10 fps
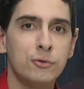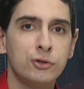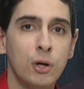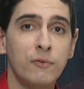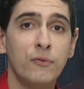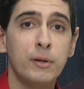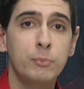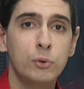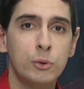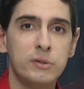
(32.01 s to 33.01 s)
de Nova
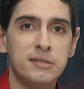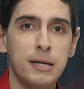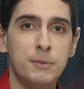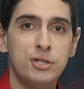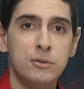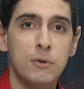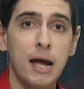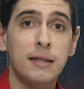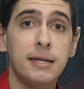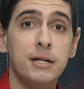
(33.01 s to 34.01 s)
Friburgo está emitindo
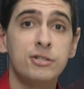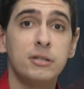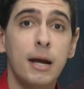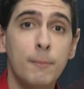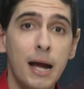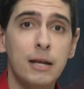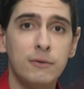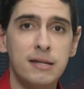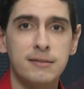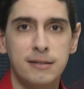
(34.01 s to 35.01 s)
carteira de trabalho nesta